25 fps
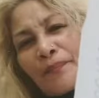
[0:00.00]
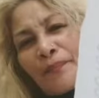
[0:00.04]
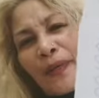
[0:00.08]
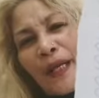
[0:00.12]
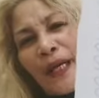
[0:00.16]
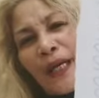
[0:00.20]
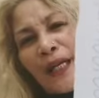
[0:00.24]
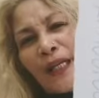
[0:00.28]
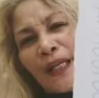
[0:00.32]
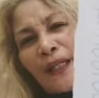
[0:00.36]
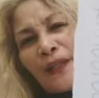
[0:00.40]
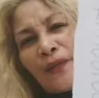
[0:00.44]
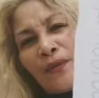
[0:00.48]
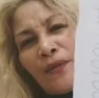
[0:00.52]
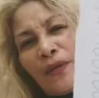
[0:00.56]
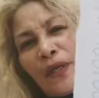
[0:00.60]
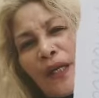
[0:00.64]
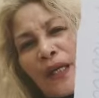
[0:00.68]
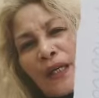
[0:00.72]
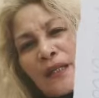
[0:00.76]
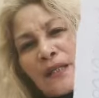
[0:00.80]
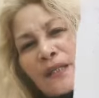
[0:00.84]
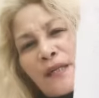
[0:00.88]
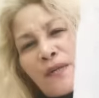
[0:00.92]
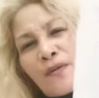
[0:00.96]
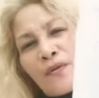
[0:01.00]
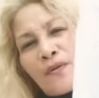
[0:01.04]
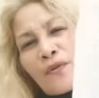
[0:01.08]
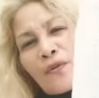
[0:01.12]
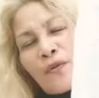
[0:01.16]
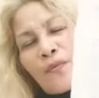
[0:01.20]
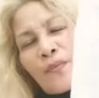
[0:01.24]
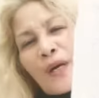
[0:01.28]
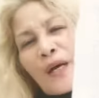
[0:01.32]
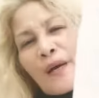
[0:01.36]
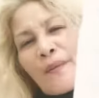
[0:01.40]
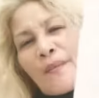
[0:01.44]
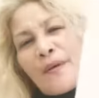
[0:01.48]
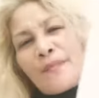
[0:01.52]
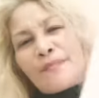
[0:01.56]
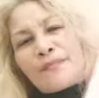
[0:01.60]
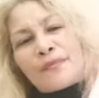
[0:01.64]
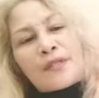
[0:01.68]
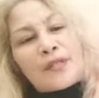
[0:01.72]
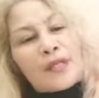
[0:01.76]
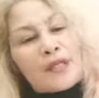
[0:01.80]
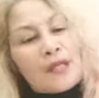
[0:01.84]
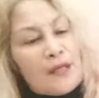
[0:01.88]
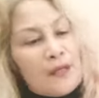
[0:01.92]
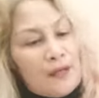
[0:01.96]
pag ganito na lang siguro mga
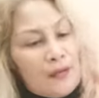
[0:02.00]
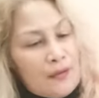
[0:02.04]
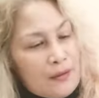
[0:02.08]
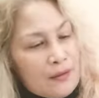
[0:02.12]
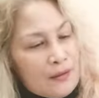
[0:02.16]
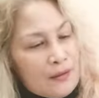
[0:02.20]
mamsi,